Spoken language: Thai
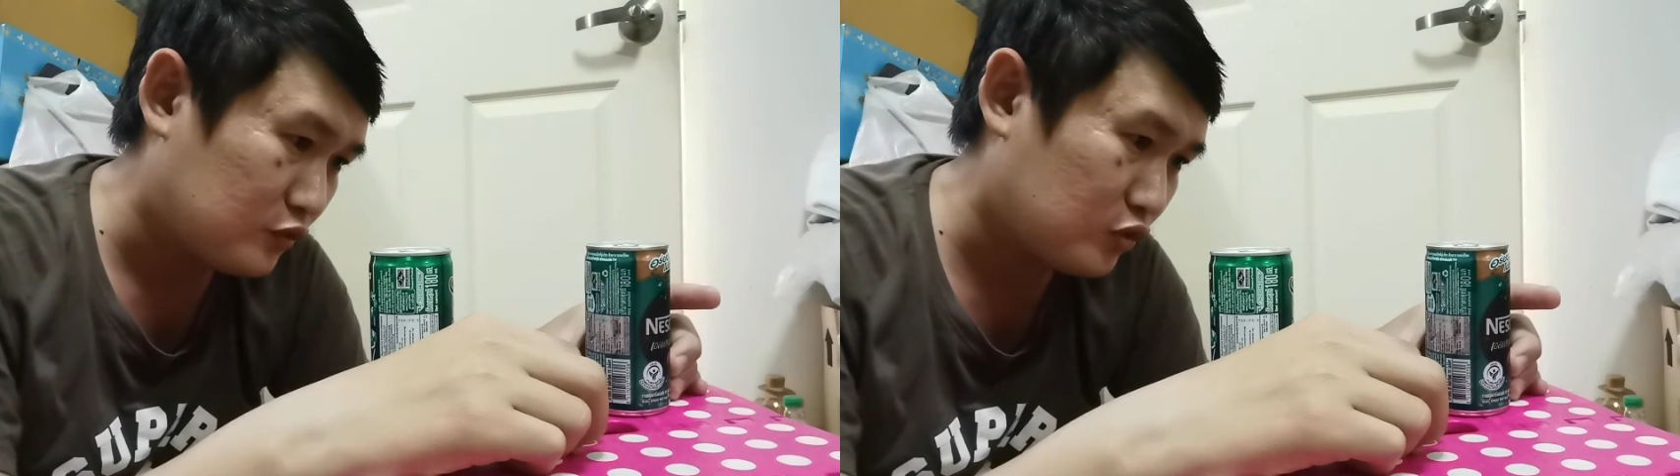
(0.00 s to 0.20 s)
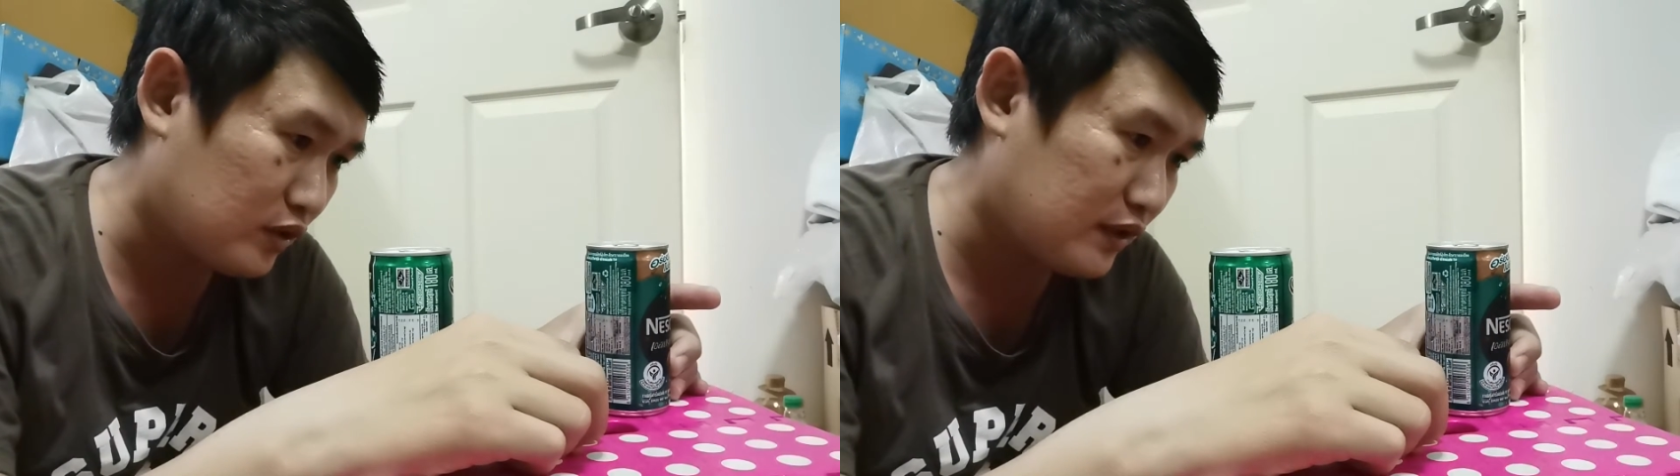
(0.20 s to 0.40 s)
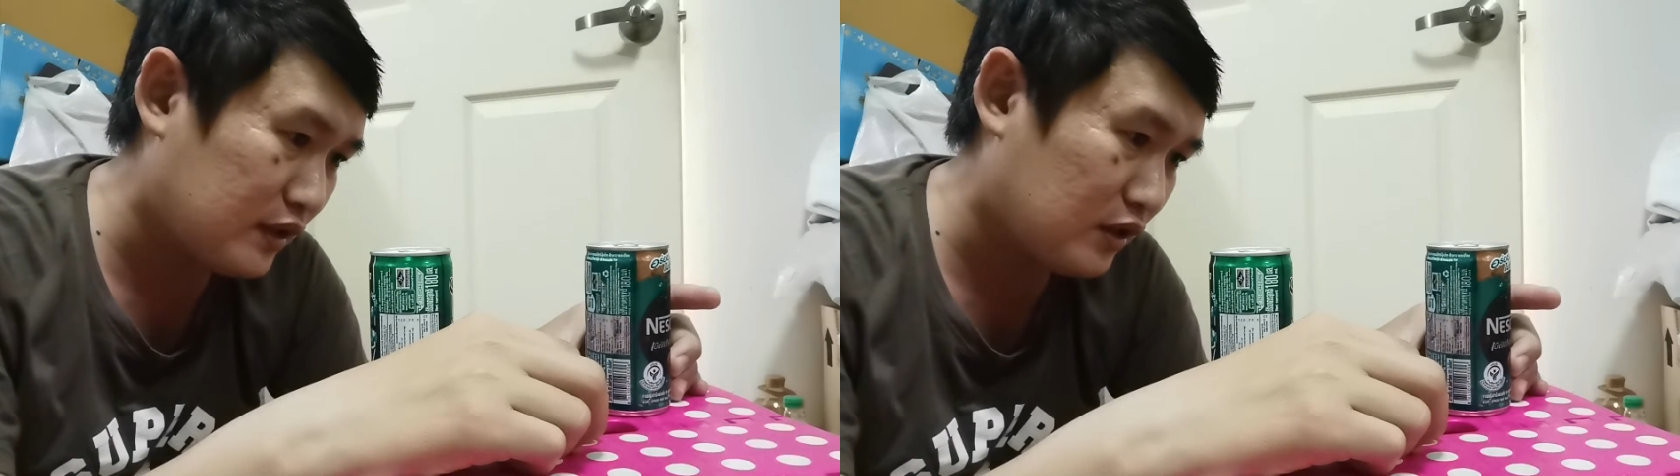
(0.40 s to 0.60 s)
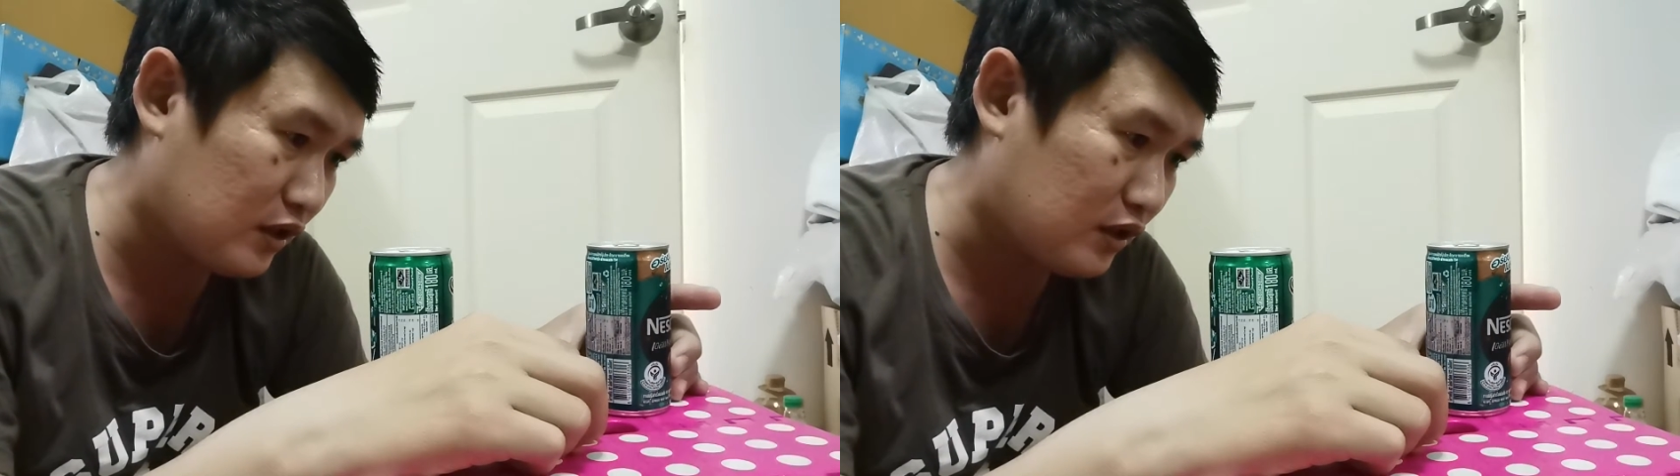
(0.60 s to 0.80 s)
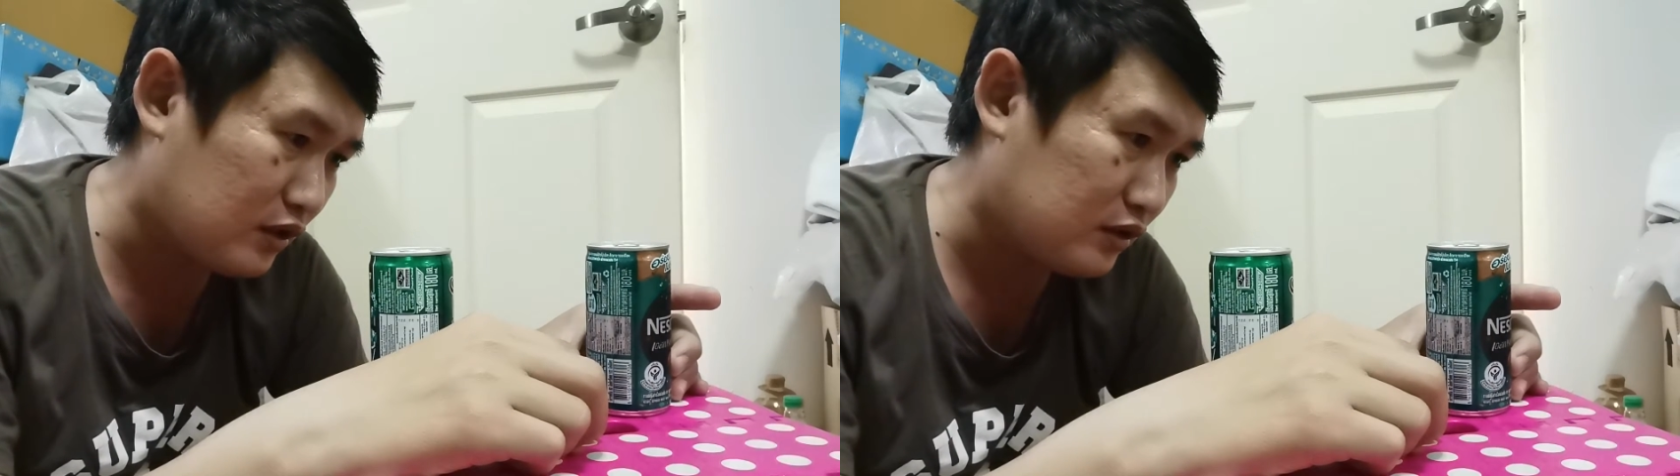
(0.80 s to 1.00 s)
ช่วงนี้ก็
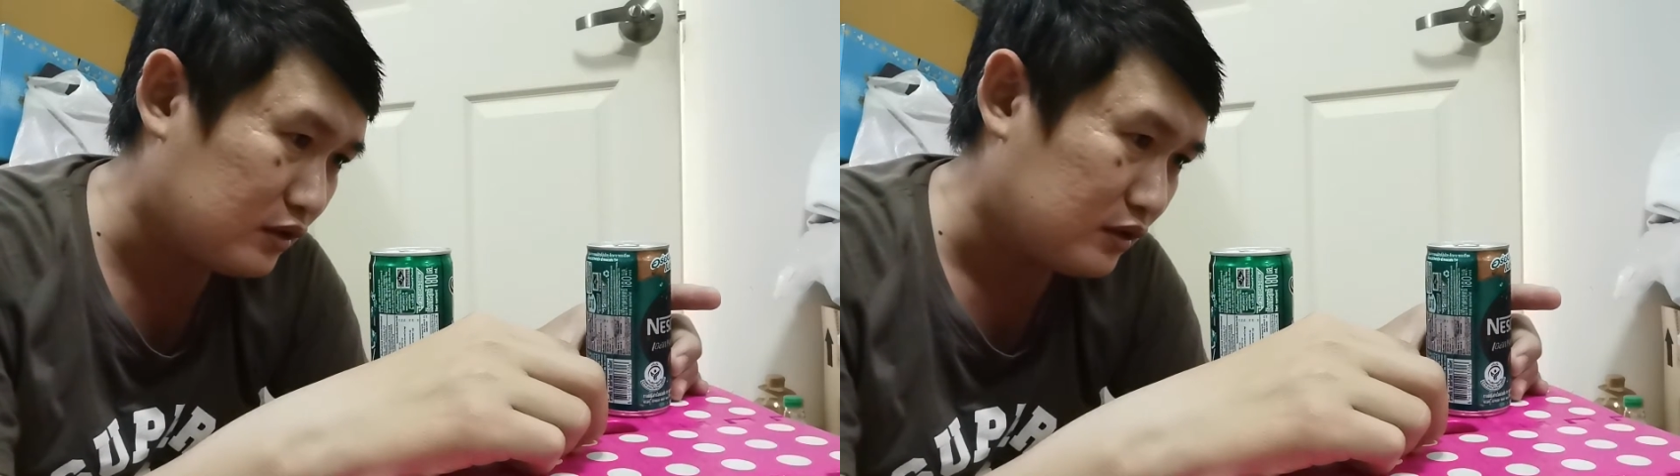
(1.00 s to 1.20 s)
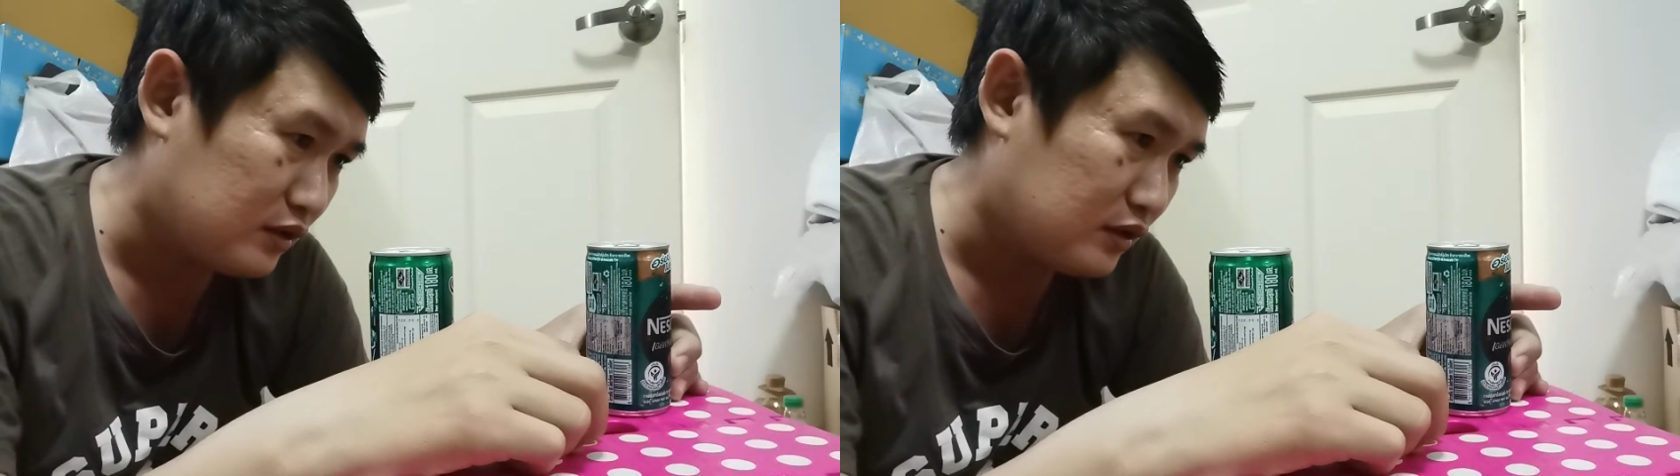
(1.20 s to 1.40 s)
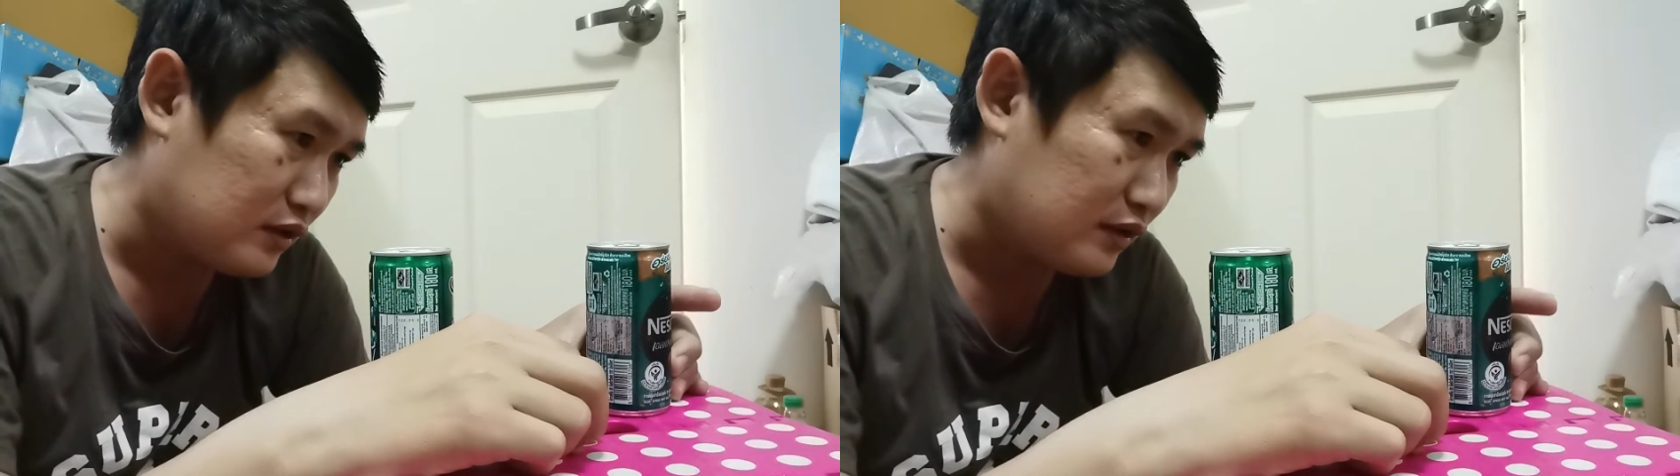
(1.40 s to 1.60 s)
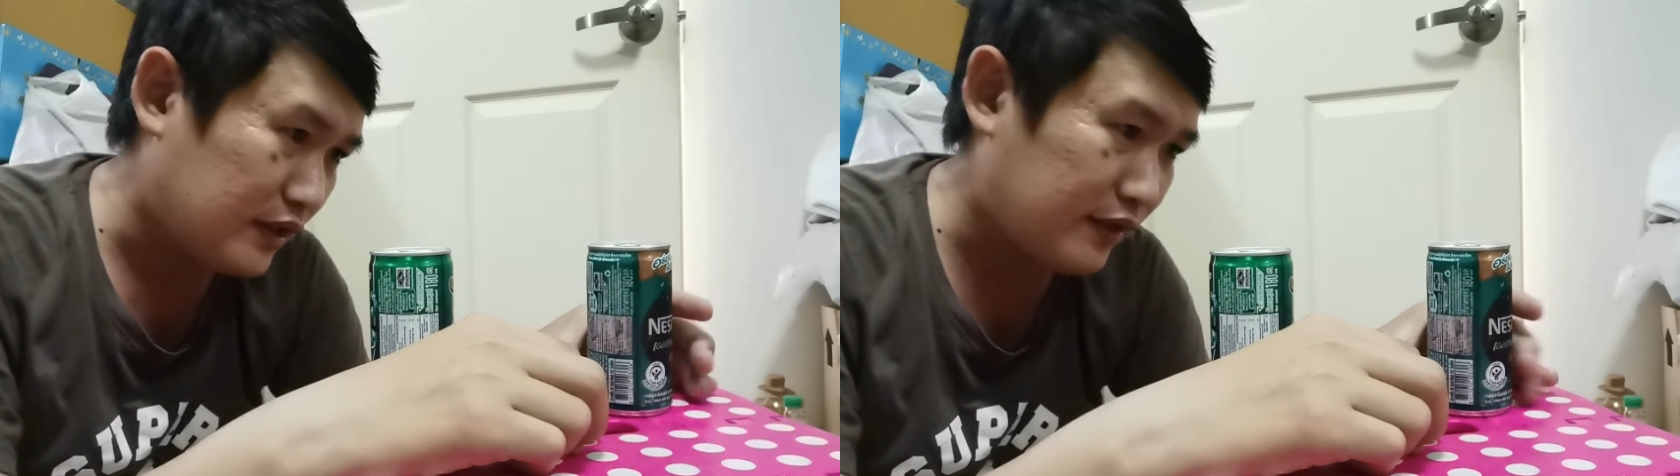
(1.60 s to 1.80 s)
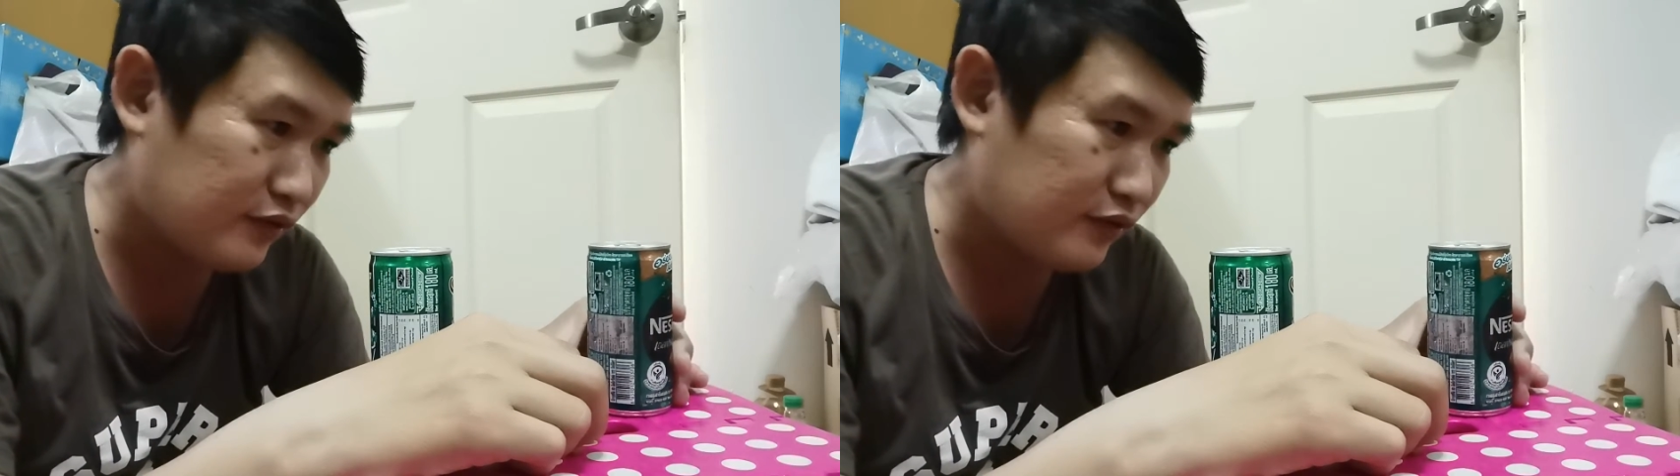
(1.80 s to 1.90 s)
เน